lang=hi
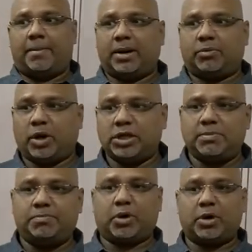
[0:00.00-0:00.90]
लेकिन
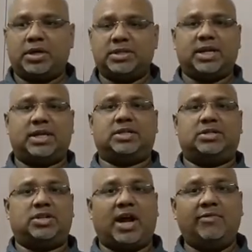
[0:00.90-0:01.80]
महत्वपूर्ण क्या है कि वहाँ
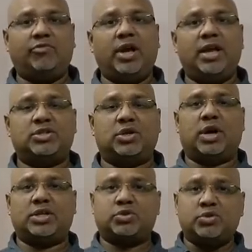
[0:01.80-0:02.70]
पर प्रवेश मार्ग
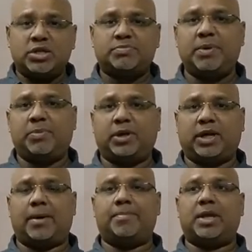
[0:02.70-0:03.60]
है जैसे ही लोग वहाँ
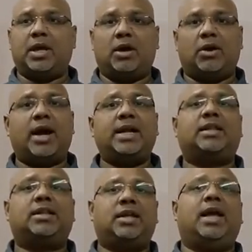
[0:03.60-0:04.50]
आते हैं
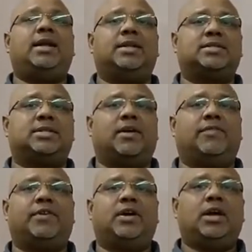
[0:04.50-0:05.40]
बिल्कुल उस फाटक पर
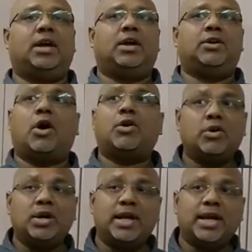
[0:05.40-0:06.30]
ही सिर्फ
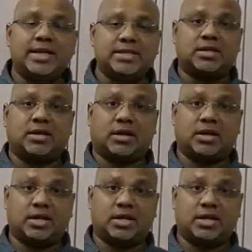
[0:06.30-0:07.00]
वहाँ पर सही पता ही